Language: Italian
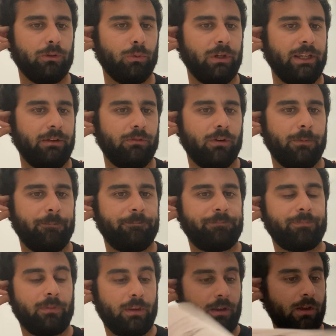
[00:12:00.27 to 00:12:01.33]
d'ulivo.
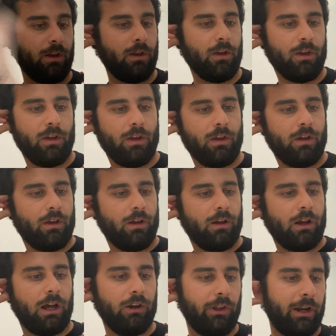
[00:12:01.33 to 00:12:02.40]

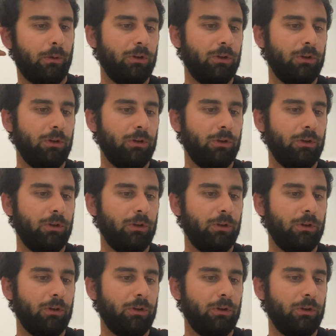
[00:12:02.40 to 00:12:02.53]
Allora,